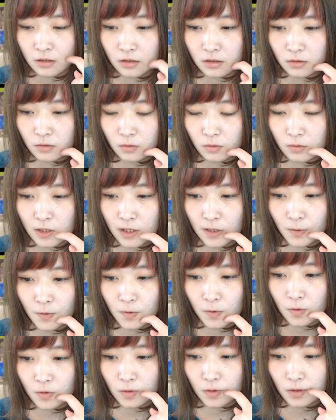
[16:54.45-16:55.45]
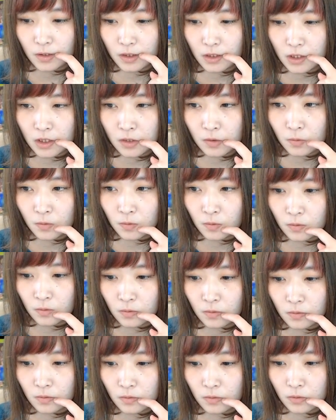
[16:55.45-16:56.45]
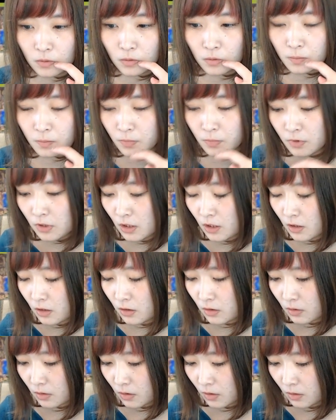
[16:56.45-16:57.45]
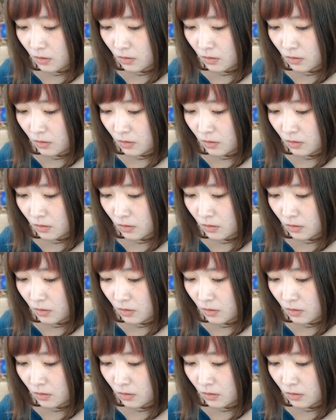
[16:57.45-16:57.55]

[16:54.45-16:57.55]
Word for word: 長上を木のドロップに変化